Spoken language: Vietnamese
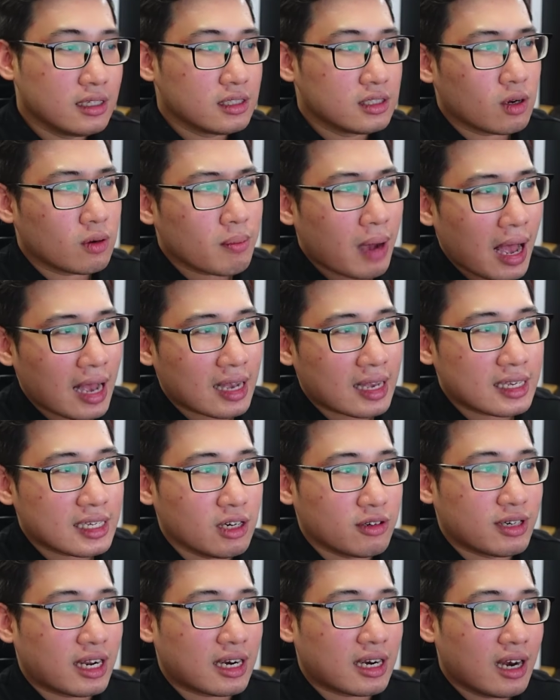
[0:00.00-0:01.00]
Trong ba cái
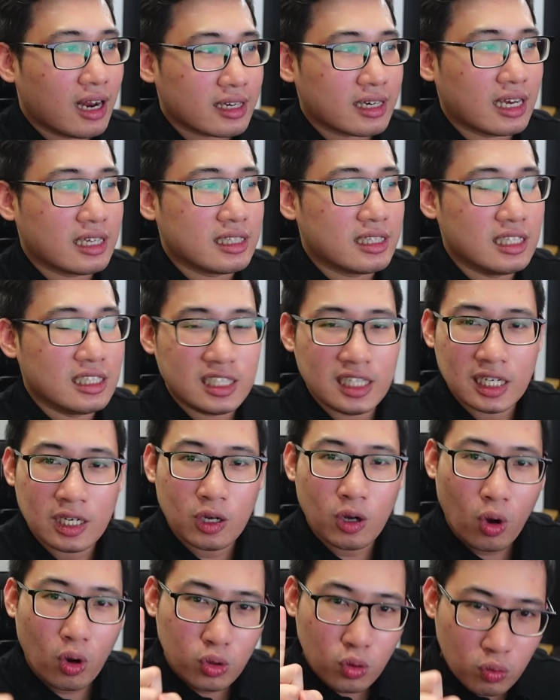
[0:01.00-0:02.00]
kiểu đặt lệnh này thì chỉ
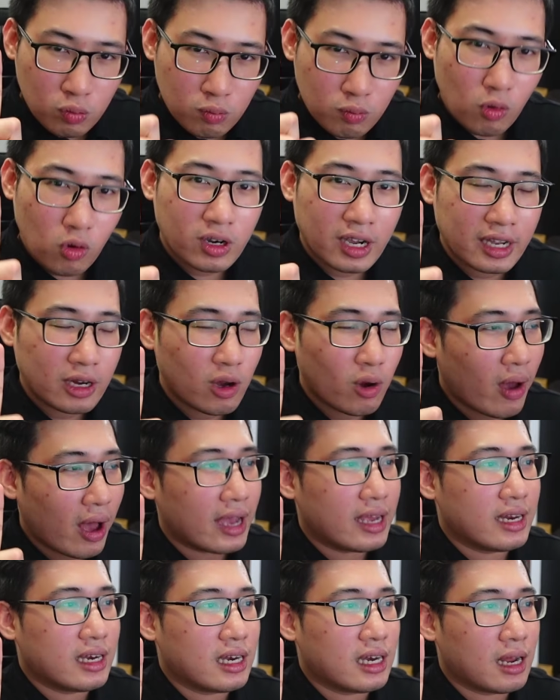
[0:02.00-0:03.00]
có đúng một cái
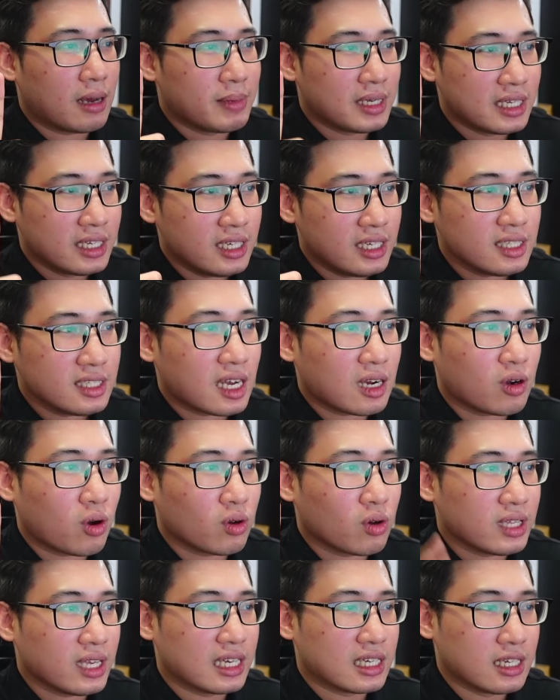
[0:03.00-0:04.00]
loại là mình nghĩ rằng có
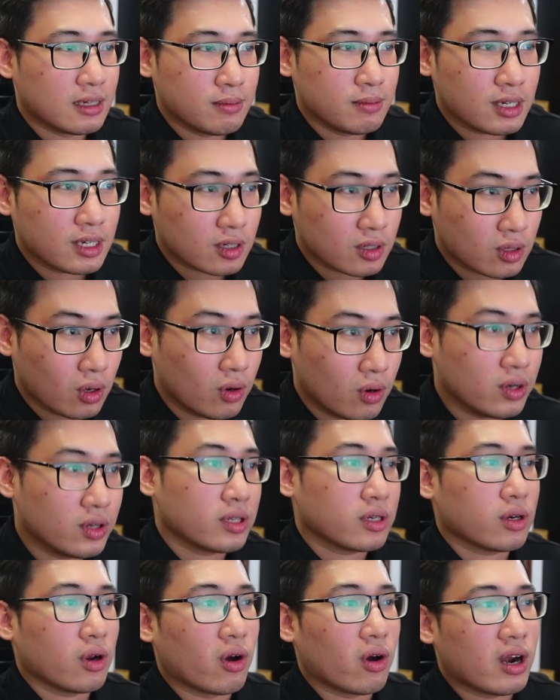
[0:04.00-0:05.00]
thể kiếm được thôi,
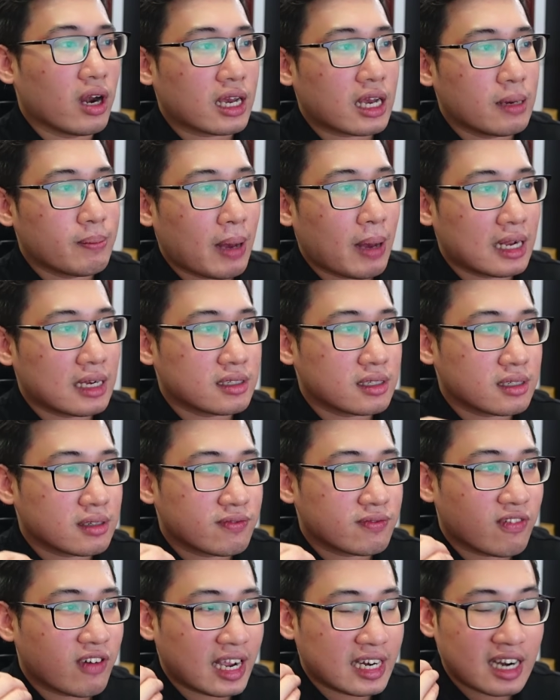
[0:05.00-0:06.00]
đó là các bạn
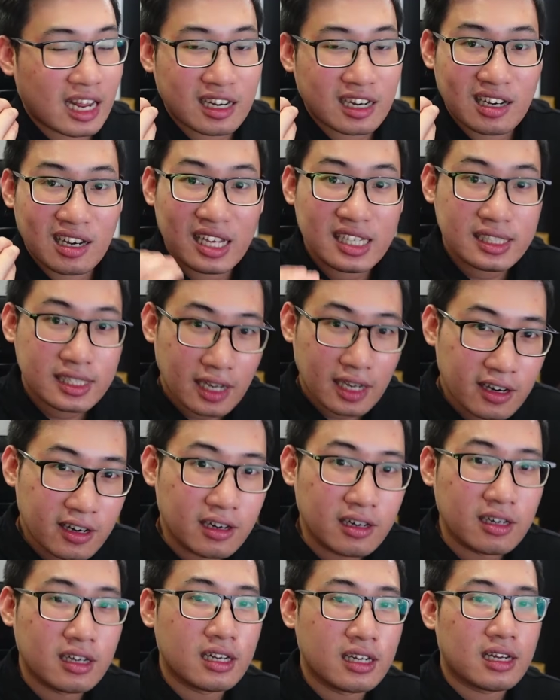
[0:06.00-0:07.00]
phải đặt lệnh chờ,
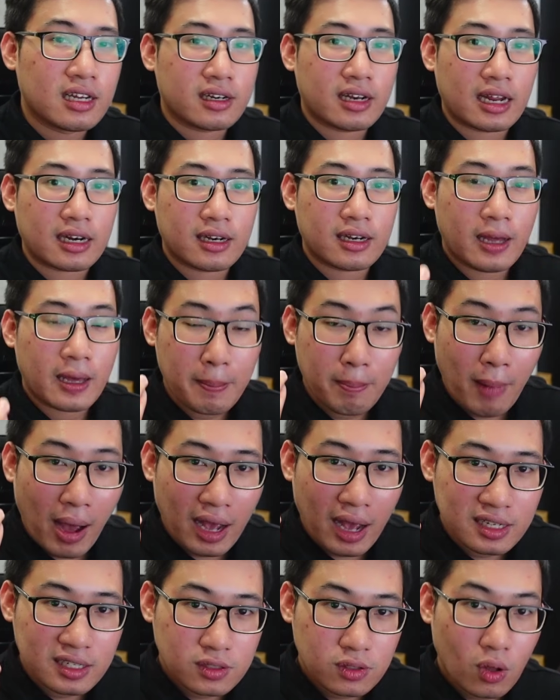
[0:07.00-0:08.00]
đặt lệnh
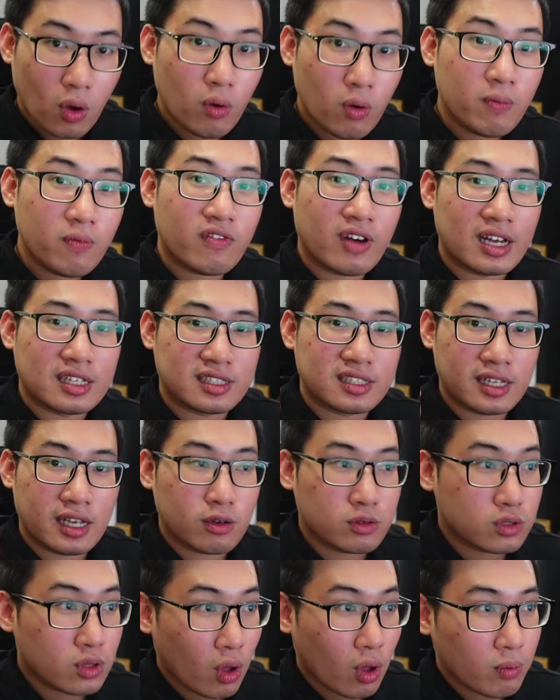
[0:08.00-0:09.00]
buy stop và sell
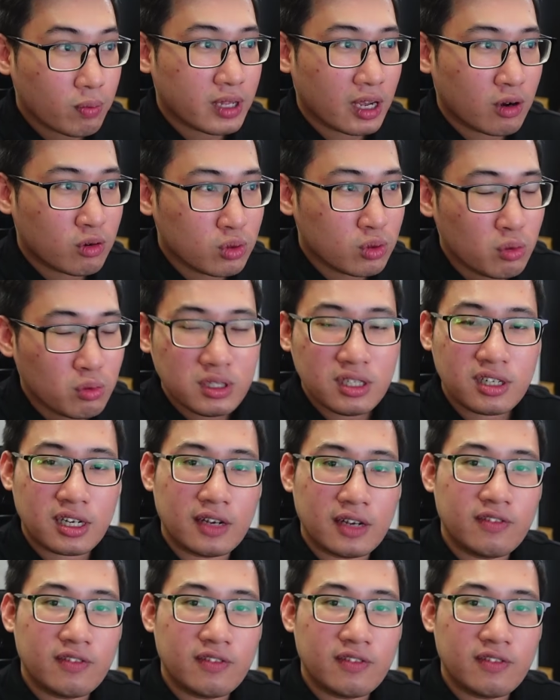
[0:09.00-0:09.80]
stop theo đúng như cái